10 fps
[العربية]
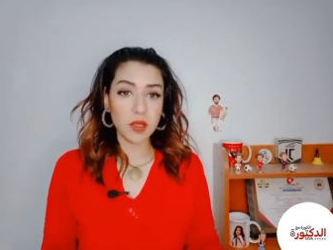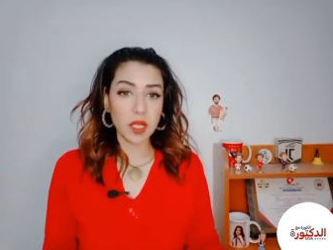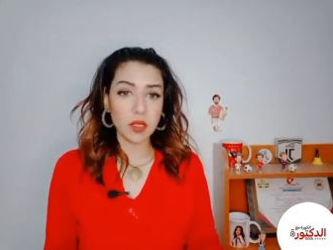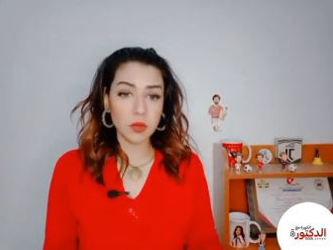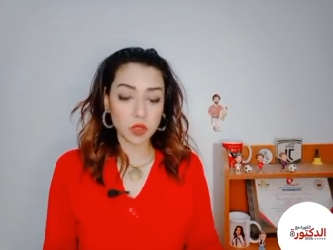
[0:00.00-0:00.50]

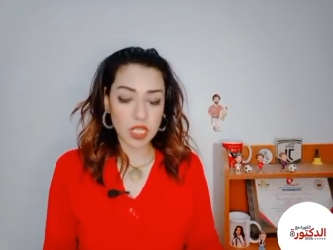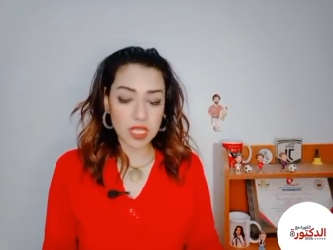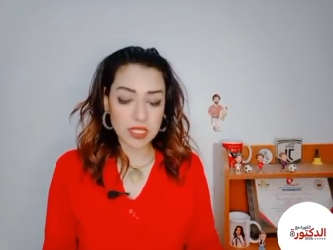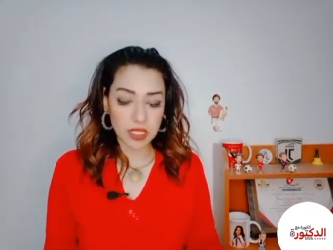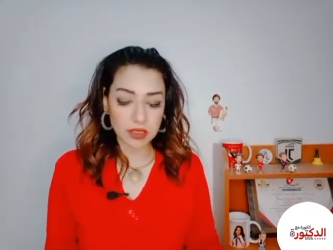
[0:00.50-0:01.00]

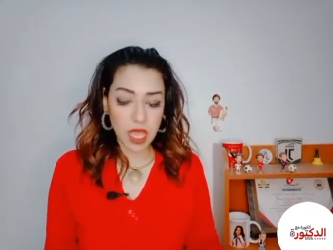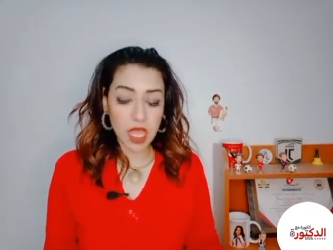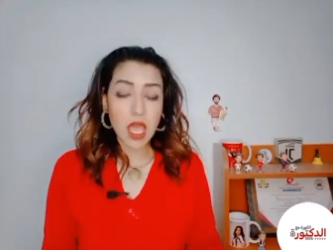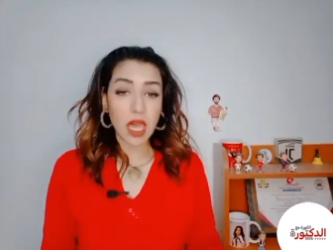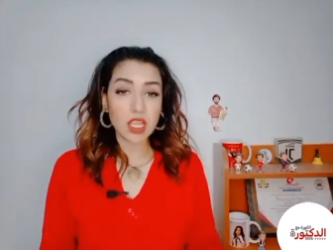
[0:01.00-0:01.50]
المسلسل ده
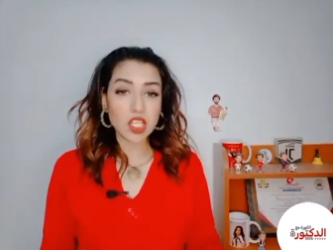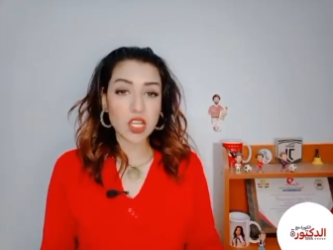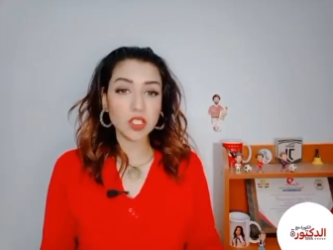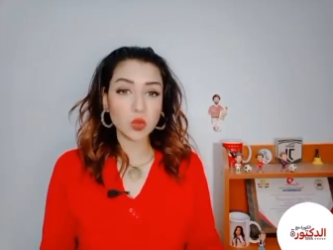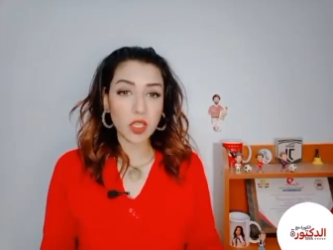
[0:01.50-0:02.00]

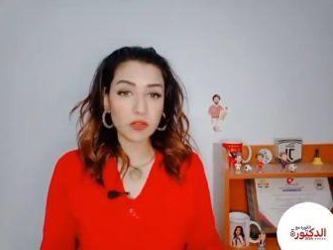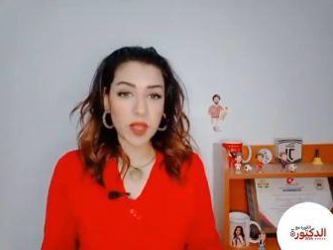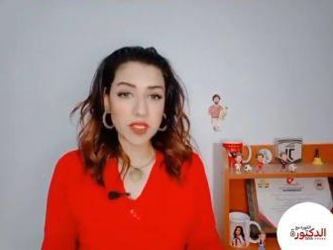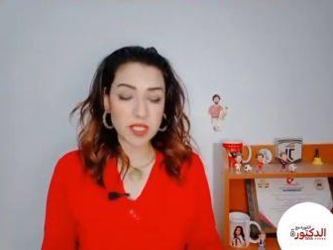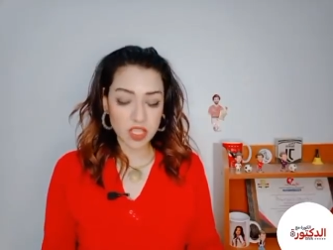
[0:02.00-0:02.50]
علشان يتوقف
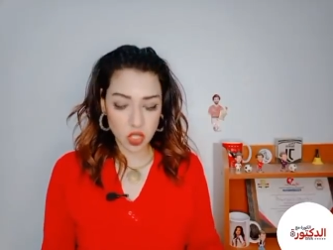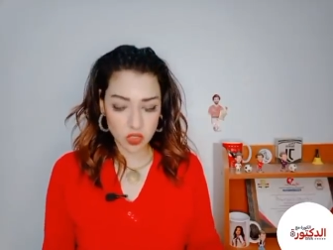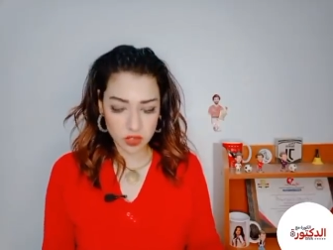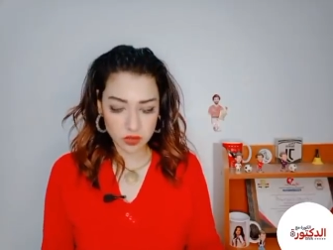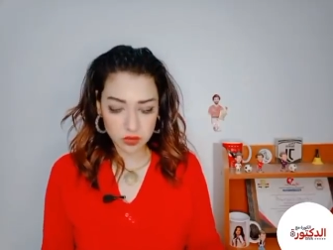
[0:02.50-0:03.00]
وما يتذاعش
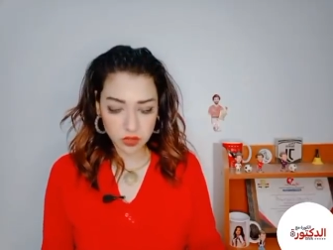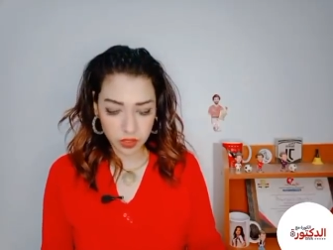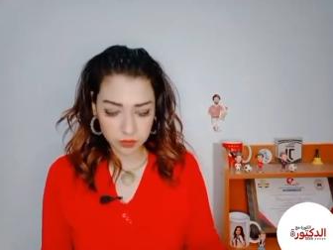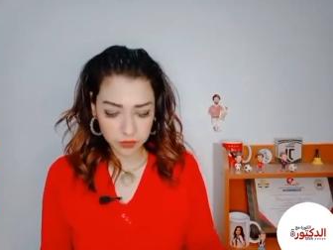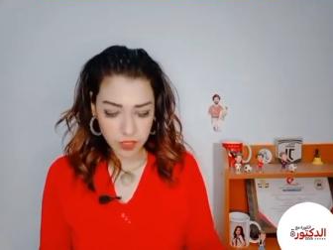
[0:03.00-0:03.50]
اصلا طيب